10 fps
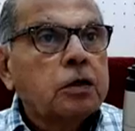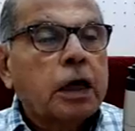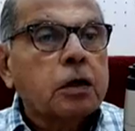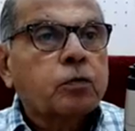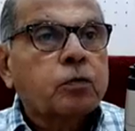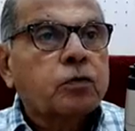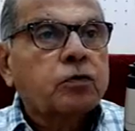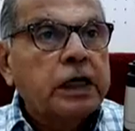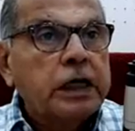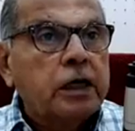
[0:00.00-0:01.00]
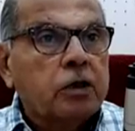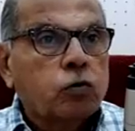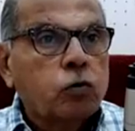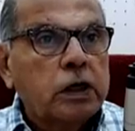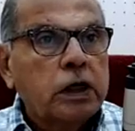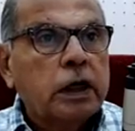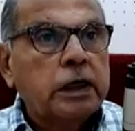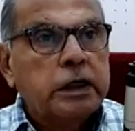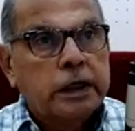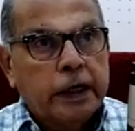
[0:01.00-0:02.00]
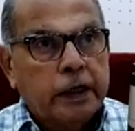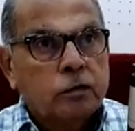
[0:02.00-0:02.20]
তার স্ত্রী সুখীকে নিয়ে